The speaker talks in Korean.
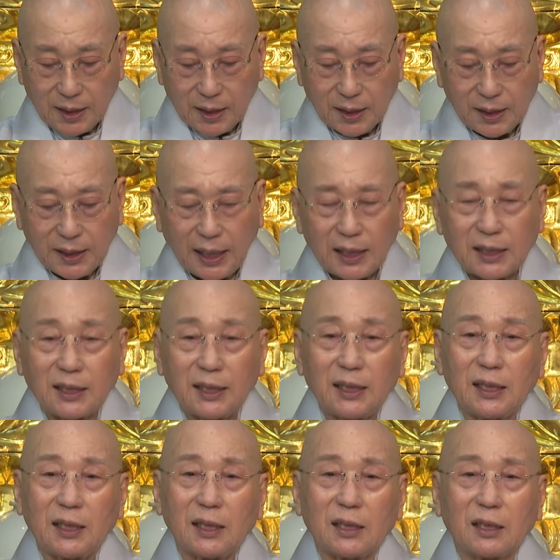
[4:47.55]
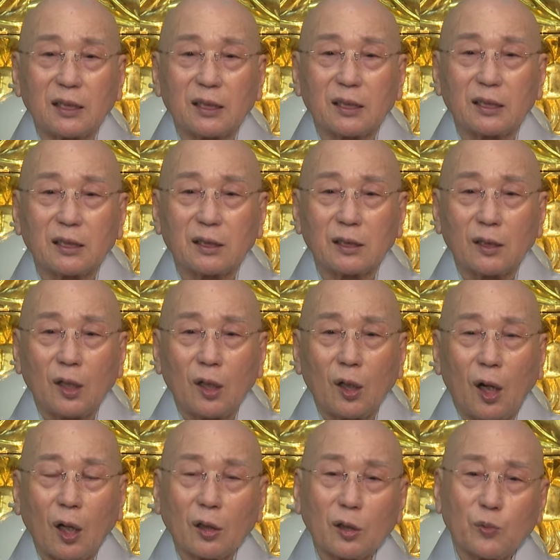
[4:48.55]
그러니까 이 이건 이제
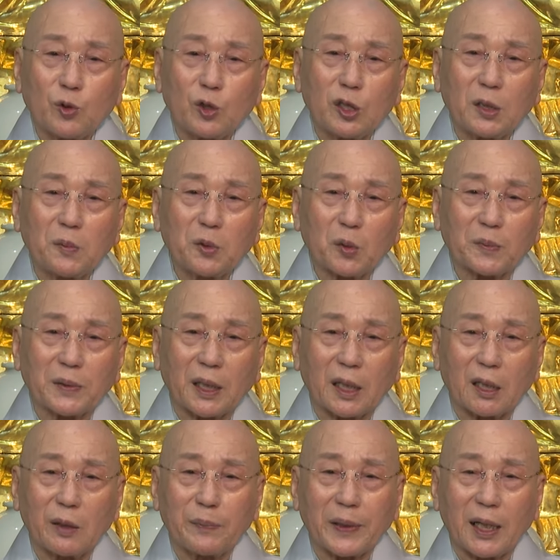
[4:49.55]
아, 그 의심스럽잖아요.